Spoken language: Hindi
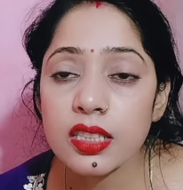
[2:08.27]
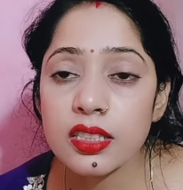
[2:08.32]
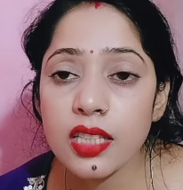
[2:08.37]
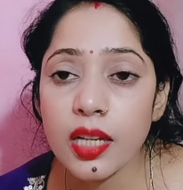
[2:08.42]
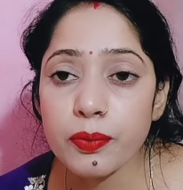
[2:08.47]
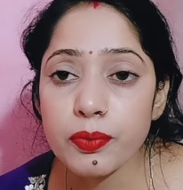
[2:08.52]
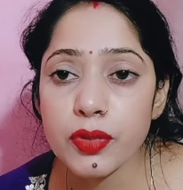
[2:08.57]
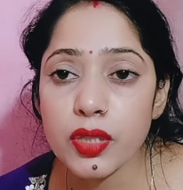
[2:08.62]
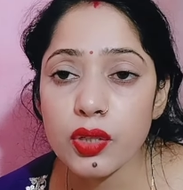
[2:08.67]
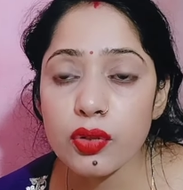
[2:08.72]

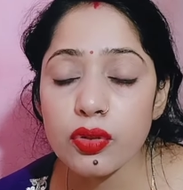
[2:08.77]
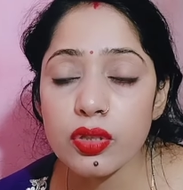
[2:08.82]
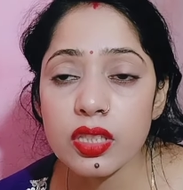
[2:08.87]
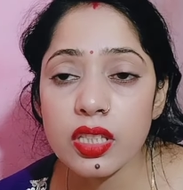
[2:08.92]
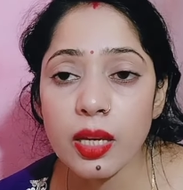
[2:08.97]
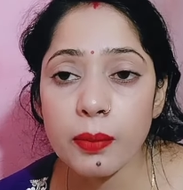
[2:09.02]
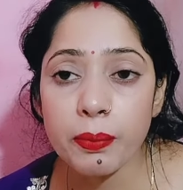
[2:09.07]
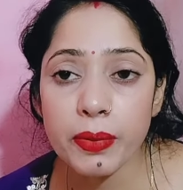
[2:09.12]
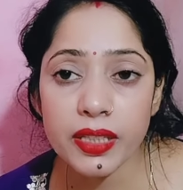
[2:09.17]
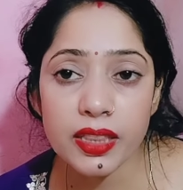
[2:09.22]
जब से
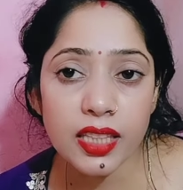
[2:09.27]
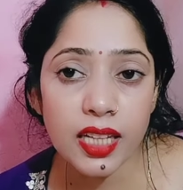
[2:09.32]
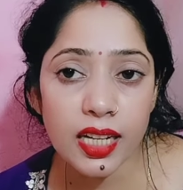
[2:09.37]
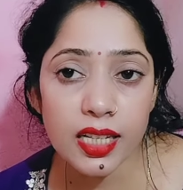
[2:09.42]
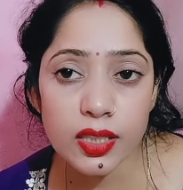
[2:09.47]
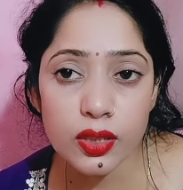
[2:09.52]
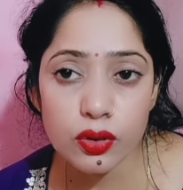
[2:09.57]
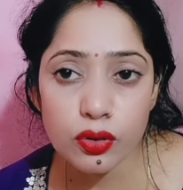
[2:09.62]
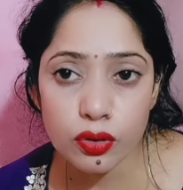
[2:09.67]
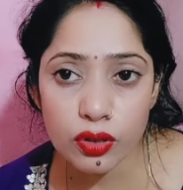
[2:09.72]
उसके पिता
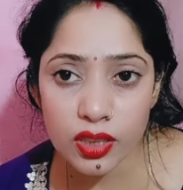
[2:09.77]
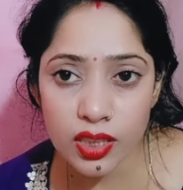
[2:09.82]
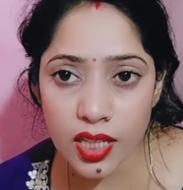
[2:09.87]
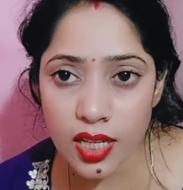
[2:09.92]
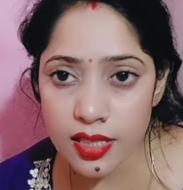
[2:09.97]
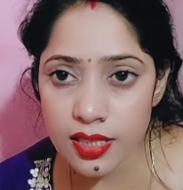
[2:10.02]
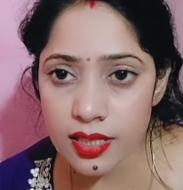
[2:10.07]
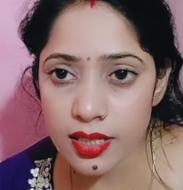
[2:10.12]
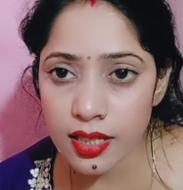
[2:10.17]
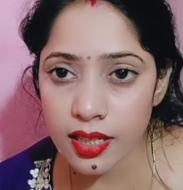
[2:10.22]
इस
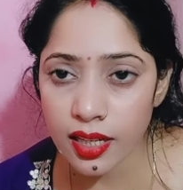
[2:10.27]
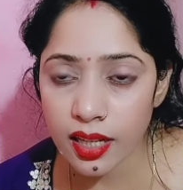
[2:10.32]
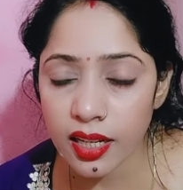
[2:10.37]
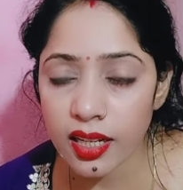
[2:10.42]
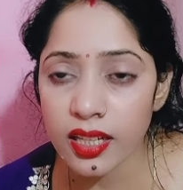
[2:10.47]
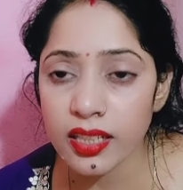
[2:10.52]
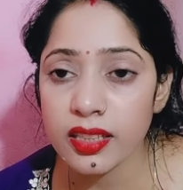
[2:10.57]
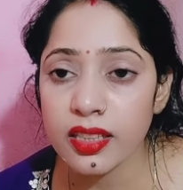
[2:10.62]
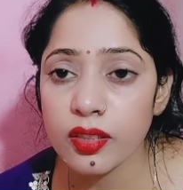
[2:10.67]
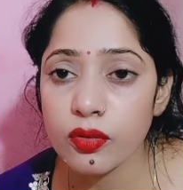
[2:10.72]
दुनिया से
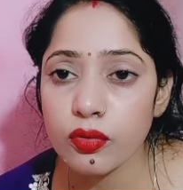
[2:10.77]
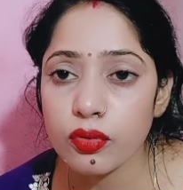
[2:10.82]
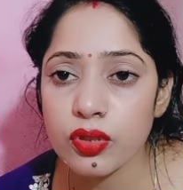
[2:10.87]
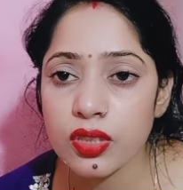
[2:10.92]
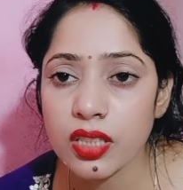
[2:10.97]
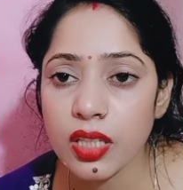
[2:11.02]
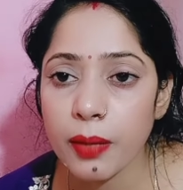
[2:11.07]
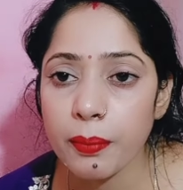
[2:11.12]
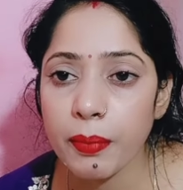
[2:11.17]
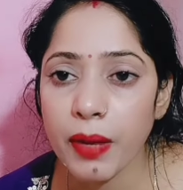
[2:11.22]
गए
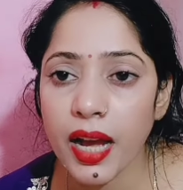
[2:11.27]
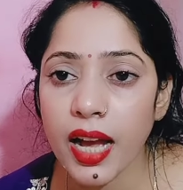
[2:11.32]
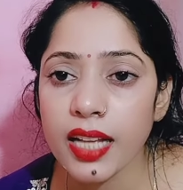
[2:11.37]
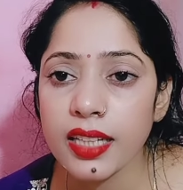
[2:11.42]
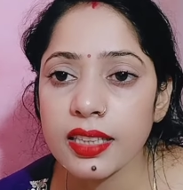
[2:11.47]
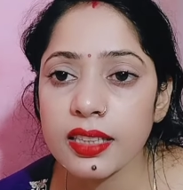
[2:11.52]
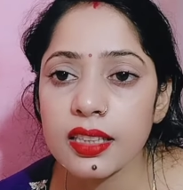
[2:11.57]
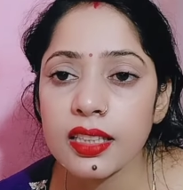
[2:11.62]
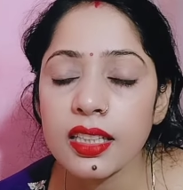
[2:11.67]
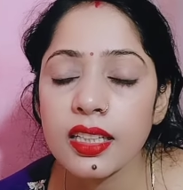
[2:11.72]
उसके
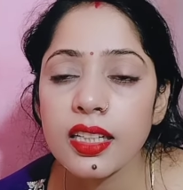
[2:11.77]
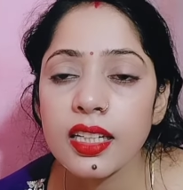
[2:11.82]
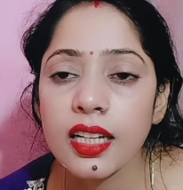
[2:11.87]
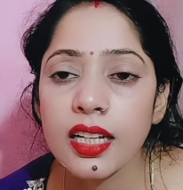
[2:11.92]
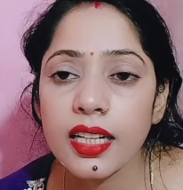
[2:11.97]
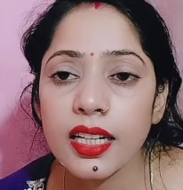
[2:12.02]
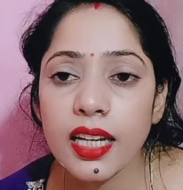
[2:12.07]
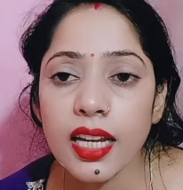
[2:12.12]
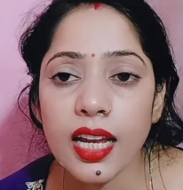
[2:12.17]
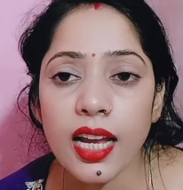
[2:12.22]
बाद
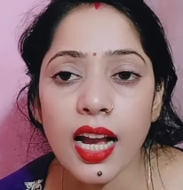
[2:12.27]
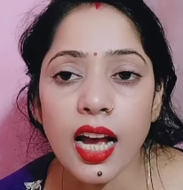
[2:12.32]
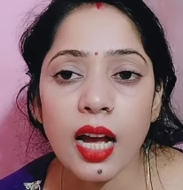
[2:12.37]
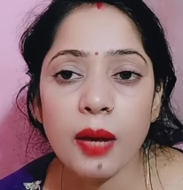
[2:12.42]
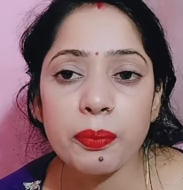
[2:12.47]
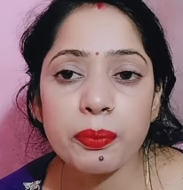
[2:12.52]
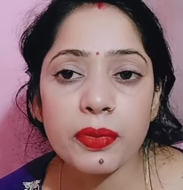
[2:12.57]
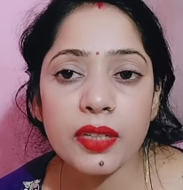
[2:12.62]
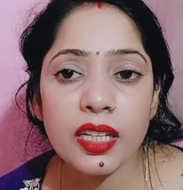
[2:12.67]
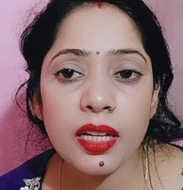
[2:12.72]
नेहा
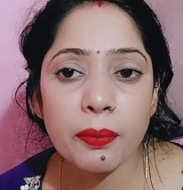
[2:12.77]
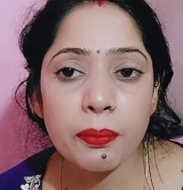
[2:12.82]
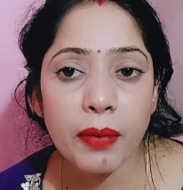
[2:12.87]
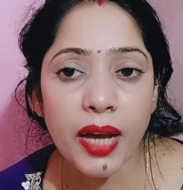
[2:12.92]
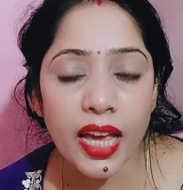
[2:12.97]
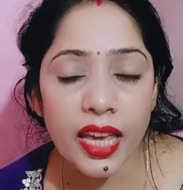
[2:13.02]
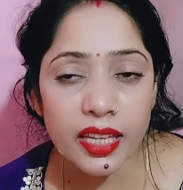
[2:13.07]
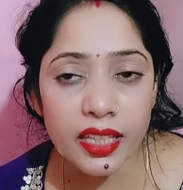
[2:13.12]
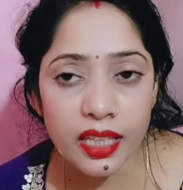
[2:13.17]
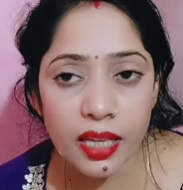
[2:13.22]
अपने
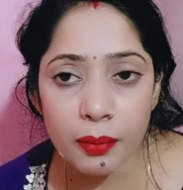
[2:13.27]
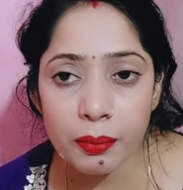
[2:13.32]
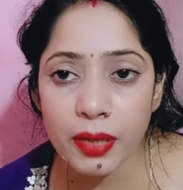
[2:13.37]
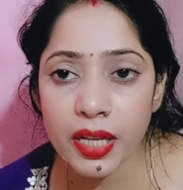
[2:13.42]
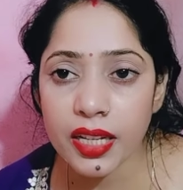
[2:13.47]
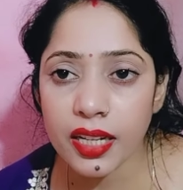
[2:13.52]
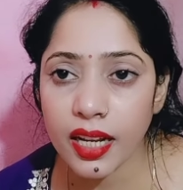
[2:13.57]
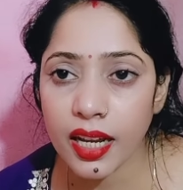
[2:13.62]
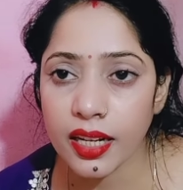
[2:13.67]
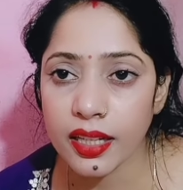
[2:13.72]
मायके
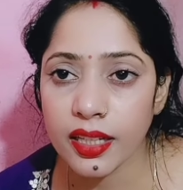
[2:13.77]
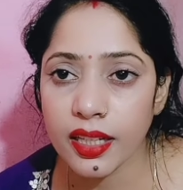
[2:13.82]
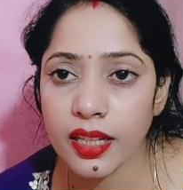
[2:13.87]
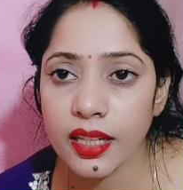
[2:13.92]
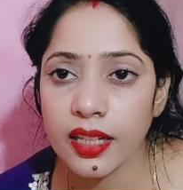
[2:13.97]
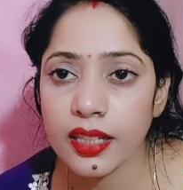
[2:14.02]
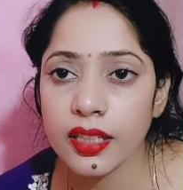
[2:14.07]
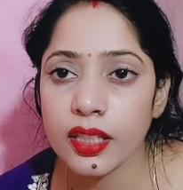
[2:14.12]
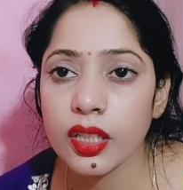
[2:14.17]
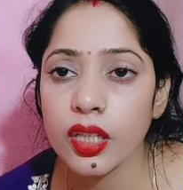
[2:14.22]
में रहने
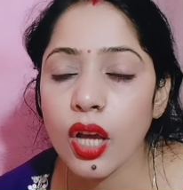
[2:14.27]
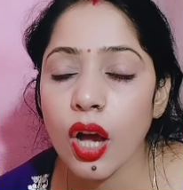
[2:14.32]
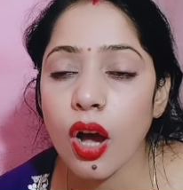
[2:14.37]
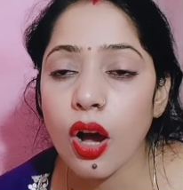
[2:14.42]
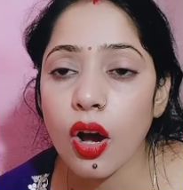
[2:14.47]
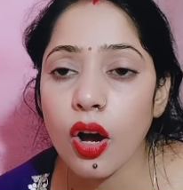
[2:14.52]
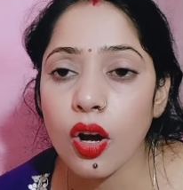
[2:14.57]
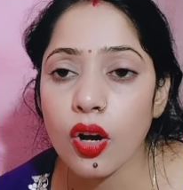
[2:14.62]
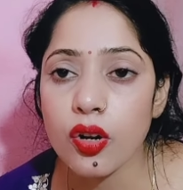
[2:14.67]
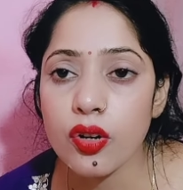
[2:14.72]
लगी
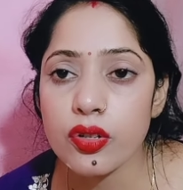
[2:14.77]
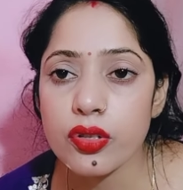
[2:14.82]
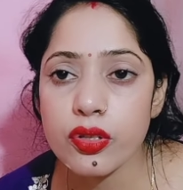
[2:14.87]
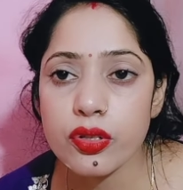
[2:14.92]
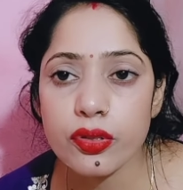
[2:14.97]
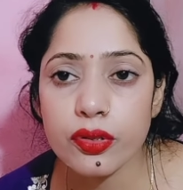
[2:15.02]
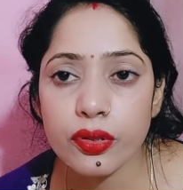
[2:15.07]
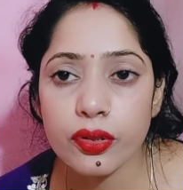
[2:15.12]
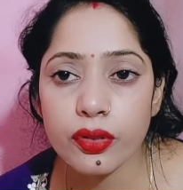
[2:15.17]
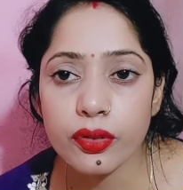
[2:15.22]
और
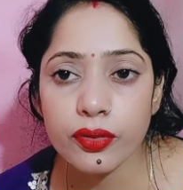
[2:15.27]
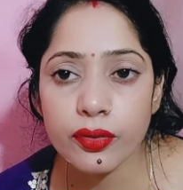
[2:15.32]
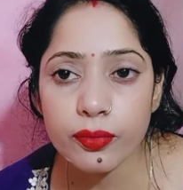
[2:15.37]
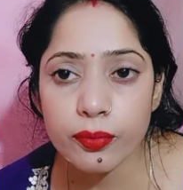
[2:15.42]
जो